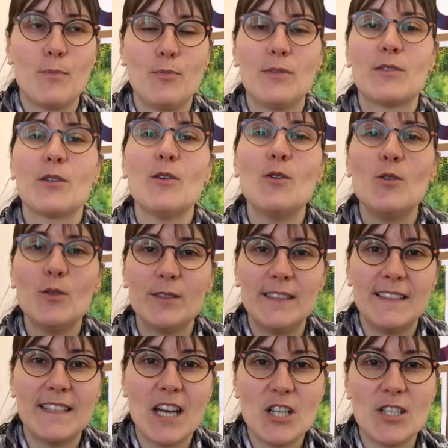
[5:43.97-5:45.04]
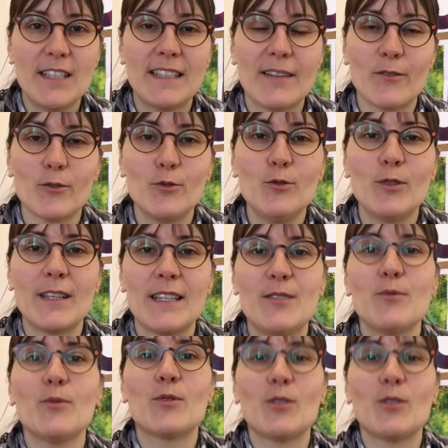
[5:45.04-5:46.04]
puisque le tissage est avant tout une question